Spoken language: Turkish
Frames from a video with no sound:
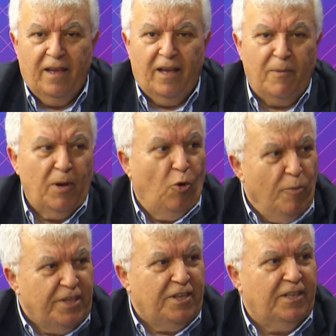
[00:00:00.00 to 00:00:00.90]
Ama o
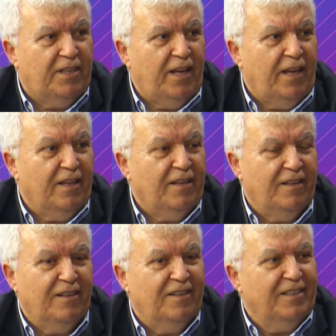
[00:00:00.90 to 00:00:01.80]
mitingde
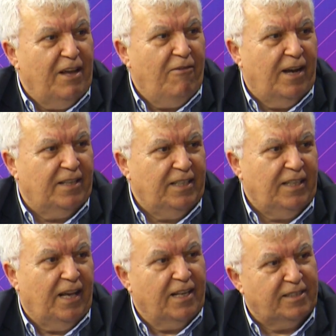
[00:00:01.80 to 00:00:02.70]
ne vardı?
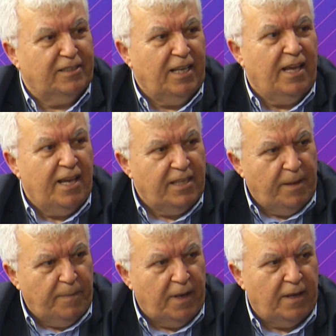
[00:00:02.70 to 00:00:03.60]
Aslında
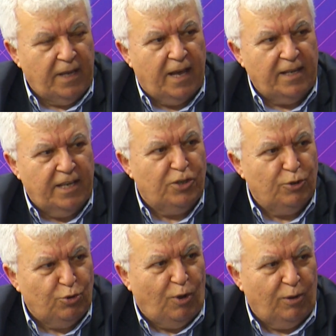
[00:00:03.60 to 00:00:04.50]
HDP yani Yeşil
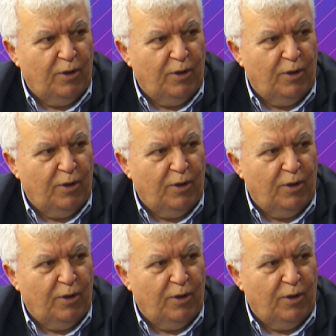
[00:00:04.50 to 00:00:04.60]
Sol e,